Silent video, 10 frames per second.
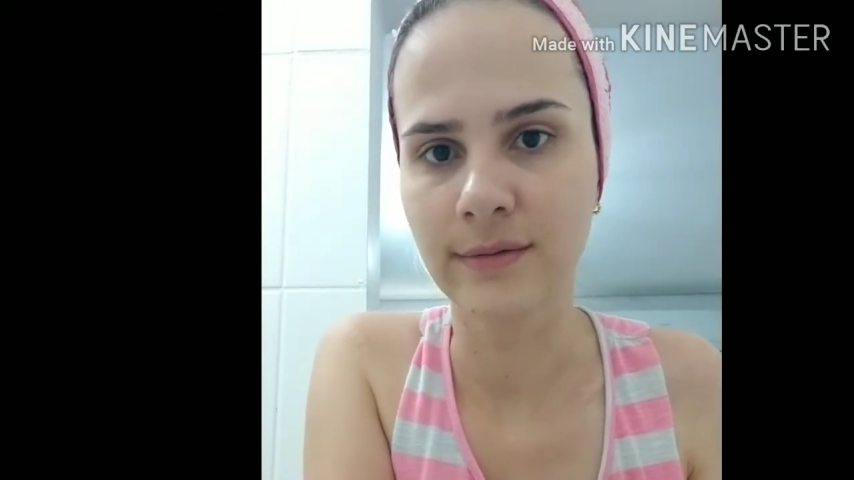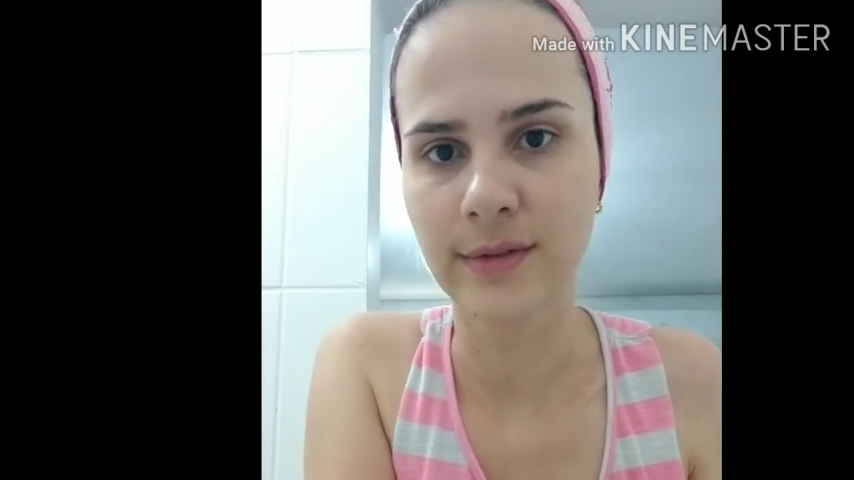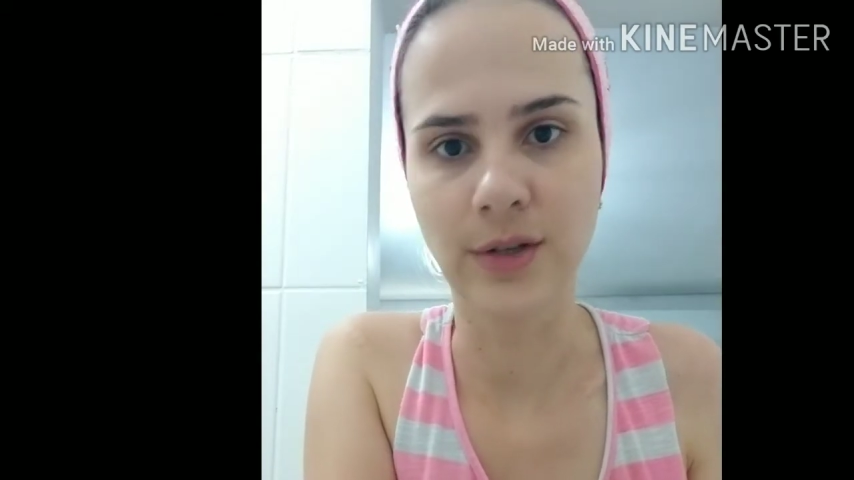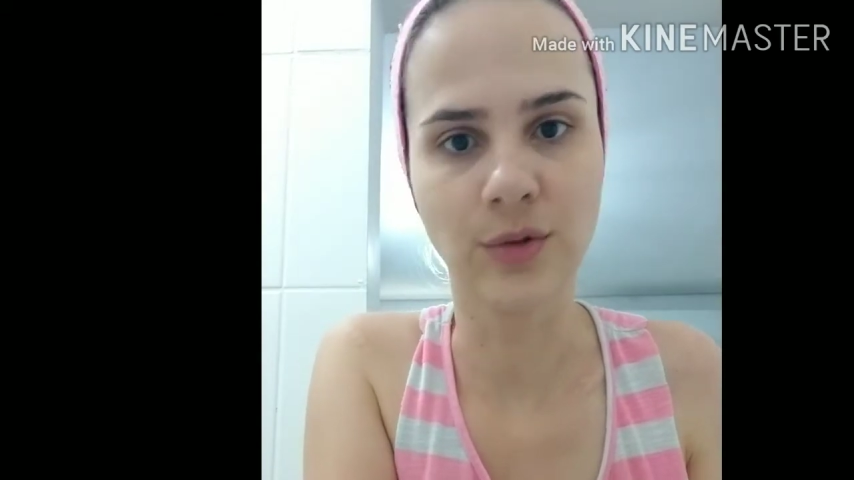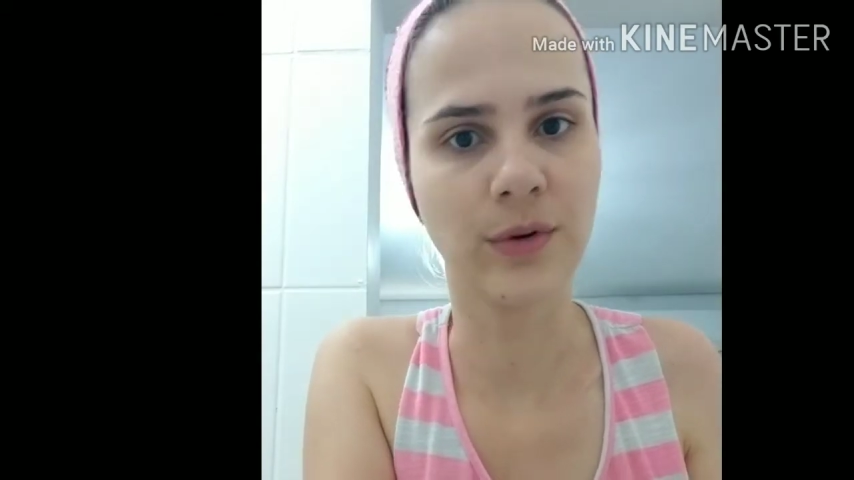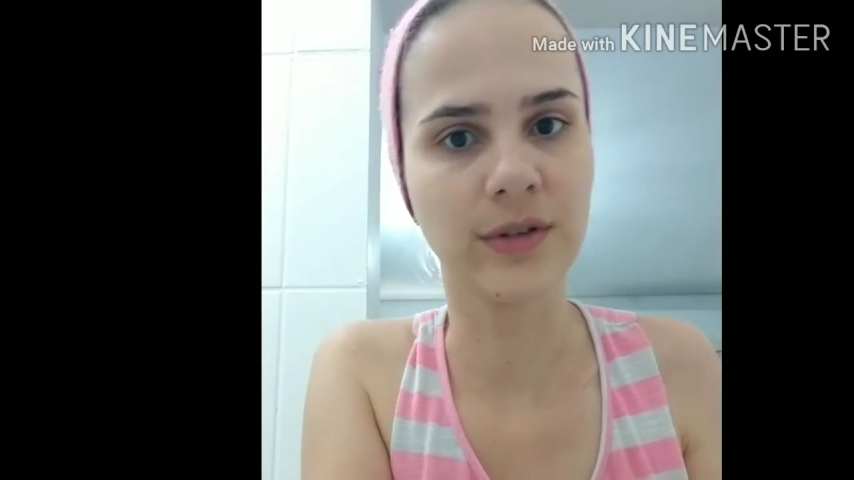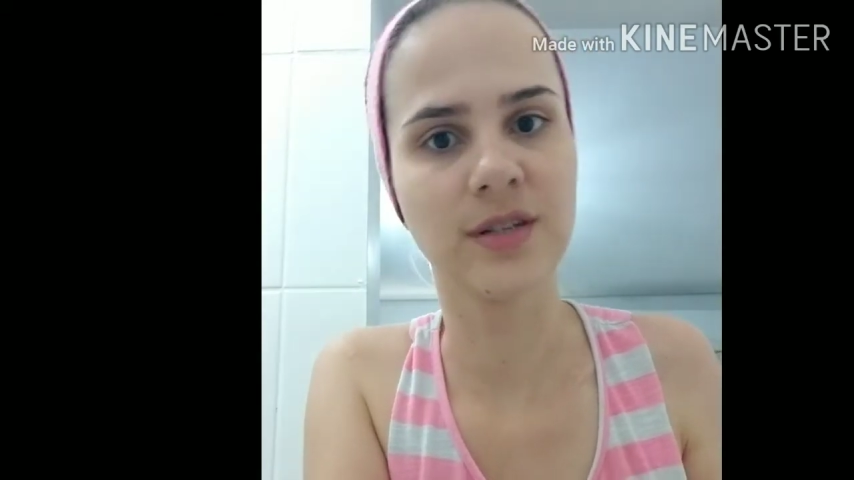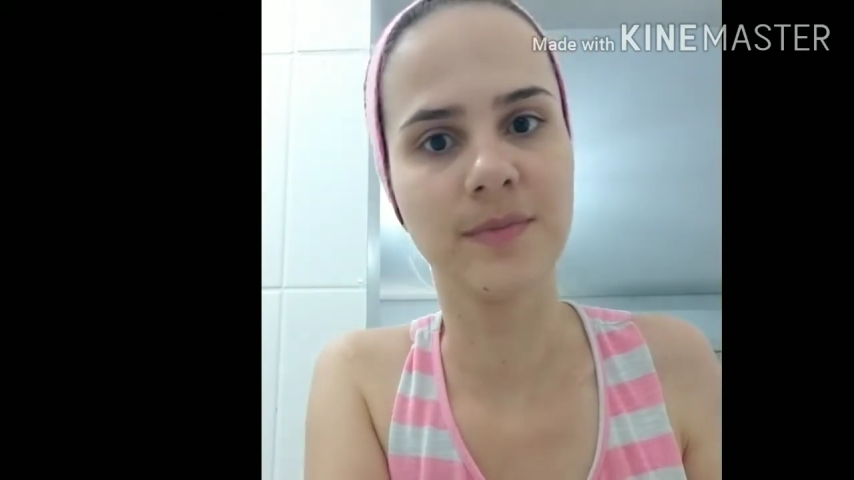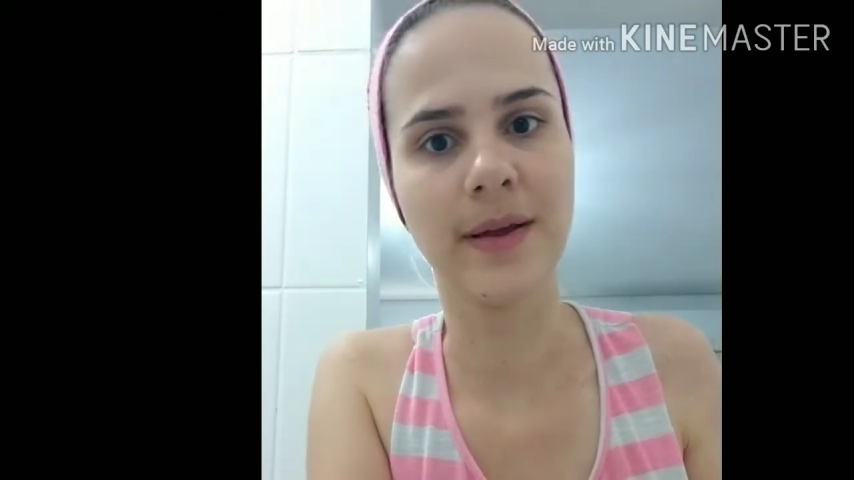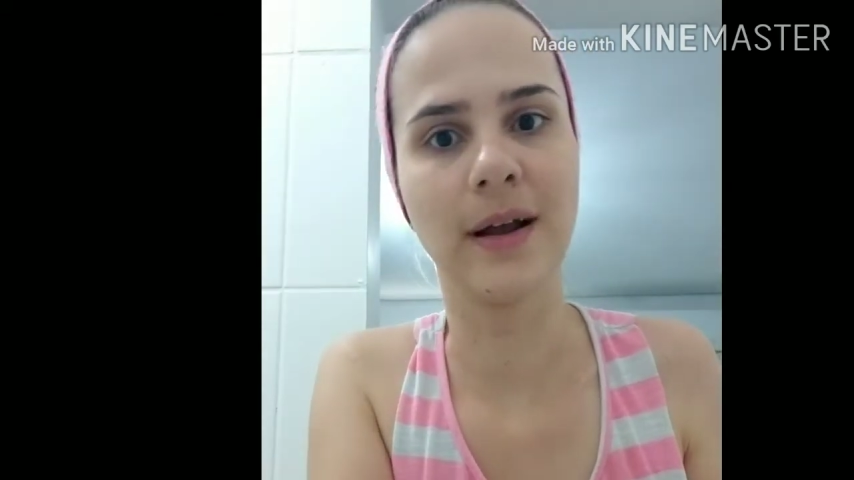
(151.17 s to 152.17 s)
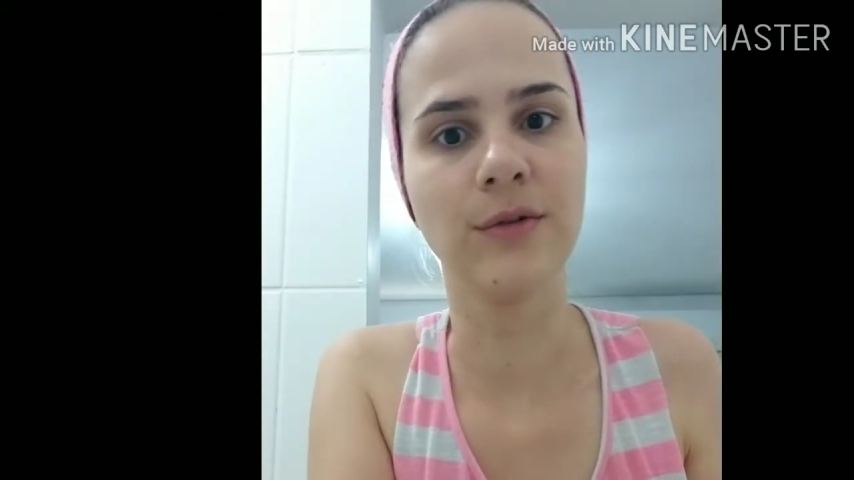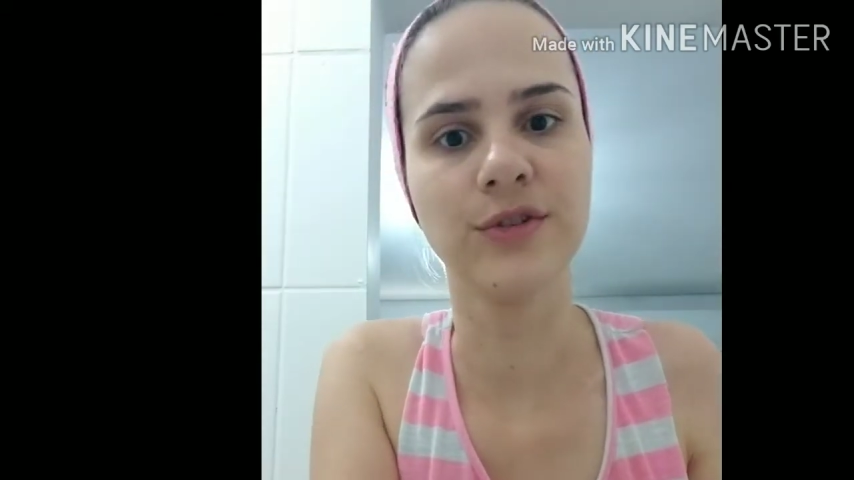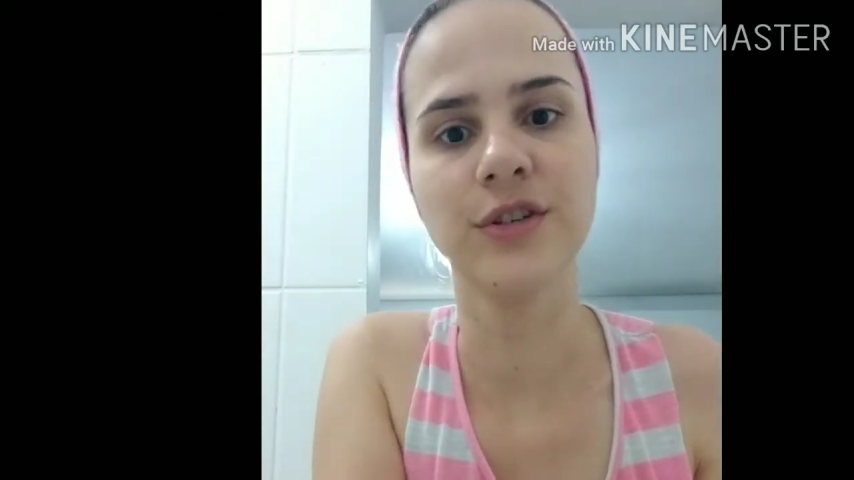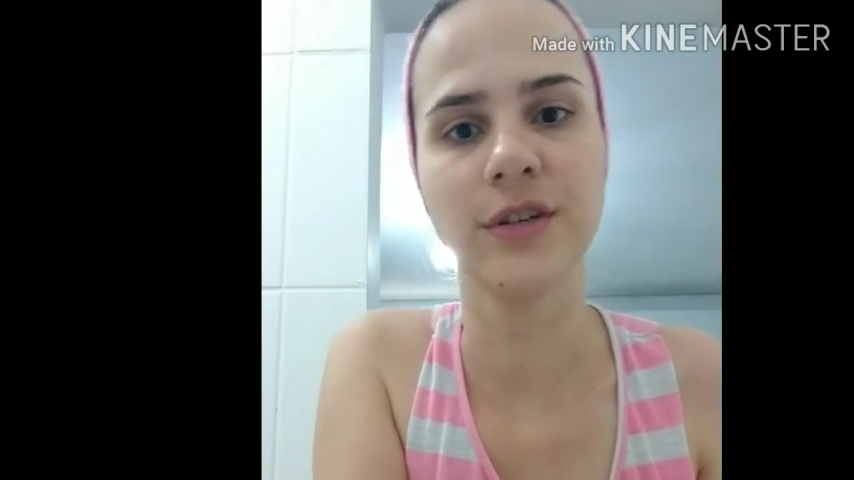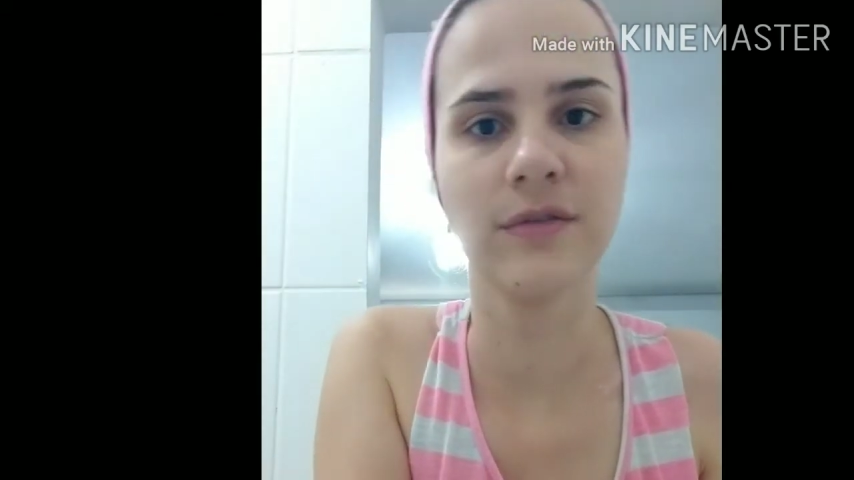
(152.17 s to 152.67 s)
E eu não posso esperar o
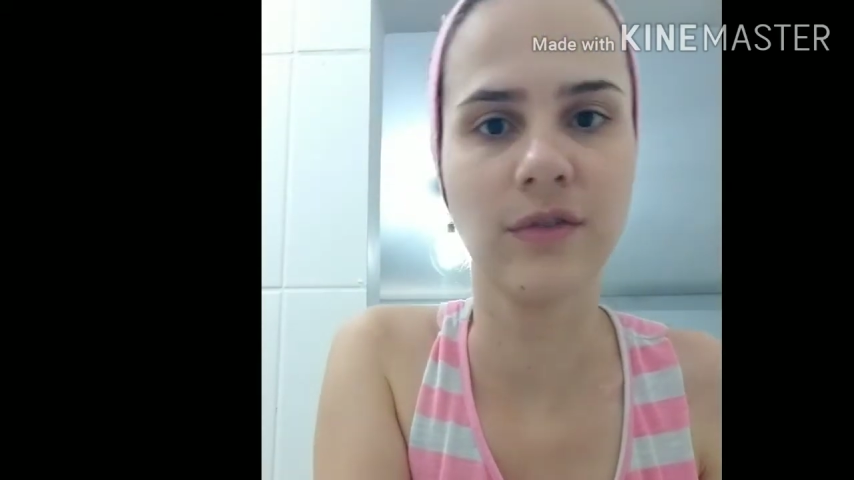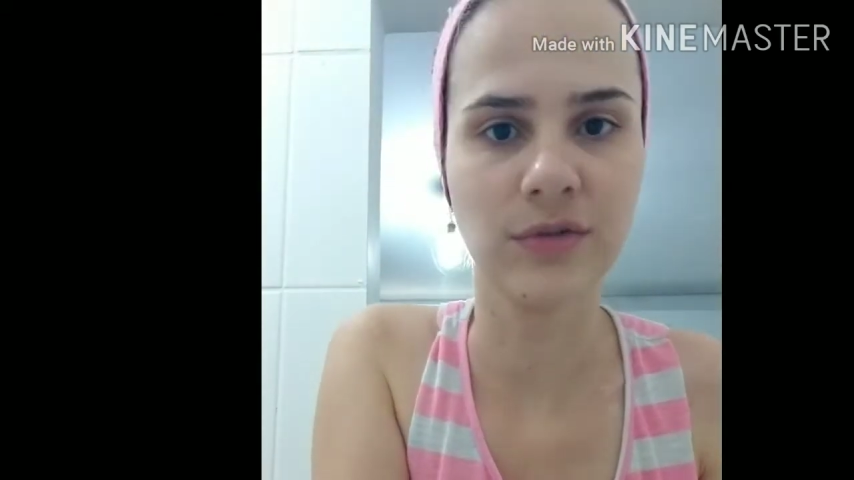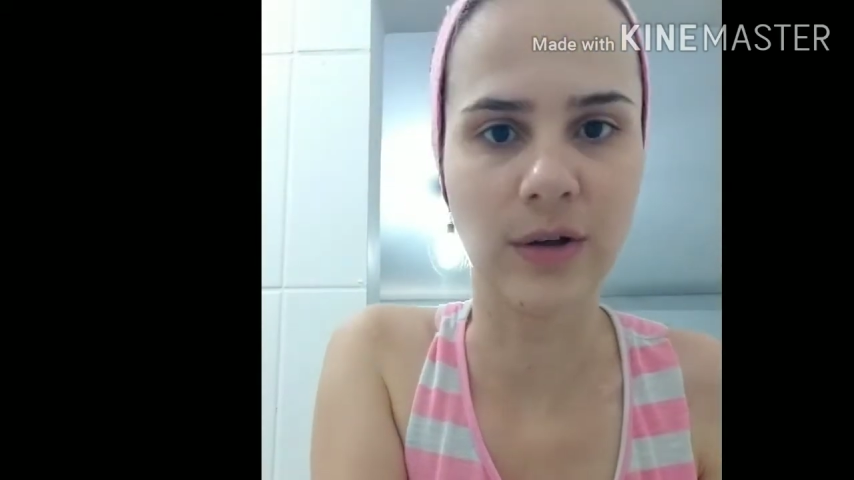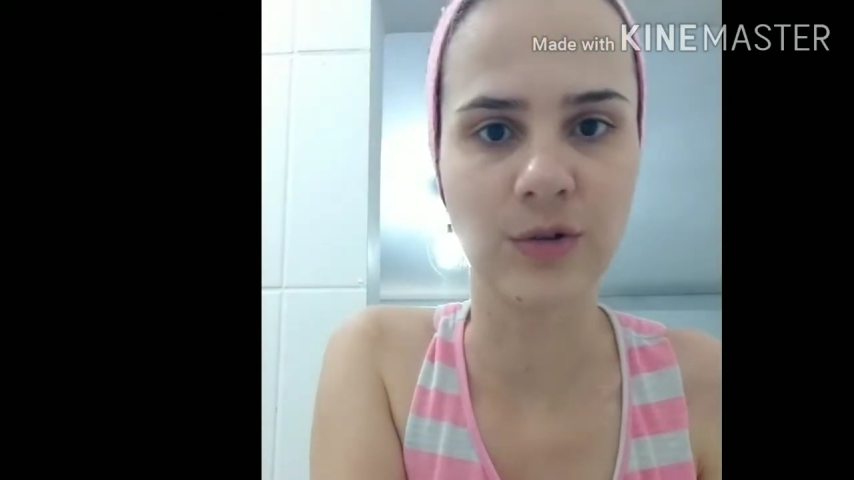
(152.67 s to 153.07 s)
dia que voltar